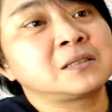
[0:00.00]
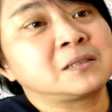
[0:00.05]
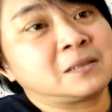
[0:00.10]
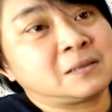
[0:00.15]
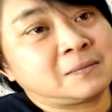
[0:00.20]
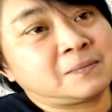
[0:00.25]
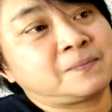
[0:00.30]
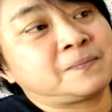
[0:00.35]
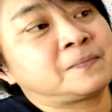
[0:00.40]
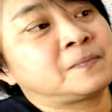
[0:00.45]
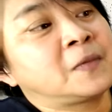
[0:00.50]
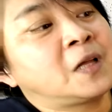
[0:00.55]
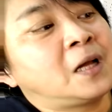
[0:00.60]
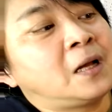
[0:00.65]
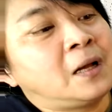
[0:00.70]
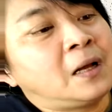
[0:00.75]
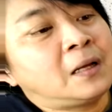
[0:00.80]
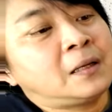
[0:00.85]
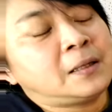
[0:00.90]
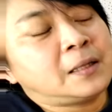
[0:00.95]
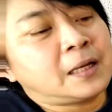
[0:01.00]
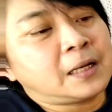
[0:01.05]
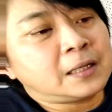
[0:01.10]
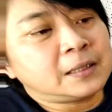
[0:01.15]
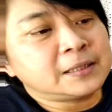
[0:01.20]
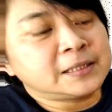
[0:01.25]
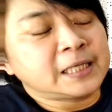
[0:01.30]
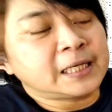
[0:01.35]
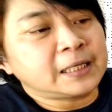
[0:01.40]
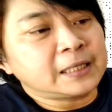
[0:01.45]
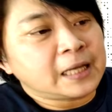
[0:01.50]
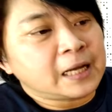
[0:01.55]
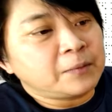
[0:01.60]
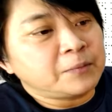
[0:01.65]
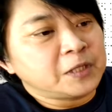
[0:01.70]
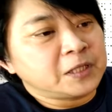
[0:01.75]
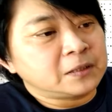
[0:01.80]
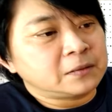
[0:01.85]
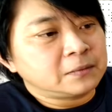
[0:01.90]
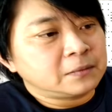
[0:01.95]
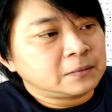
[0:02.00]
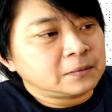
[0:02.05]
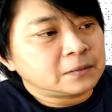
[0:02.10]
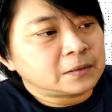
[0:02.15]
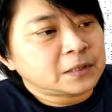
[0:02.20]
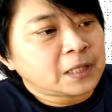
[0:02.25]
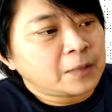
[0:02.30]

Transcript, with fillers: 嗯，那像他们，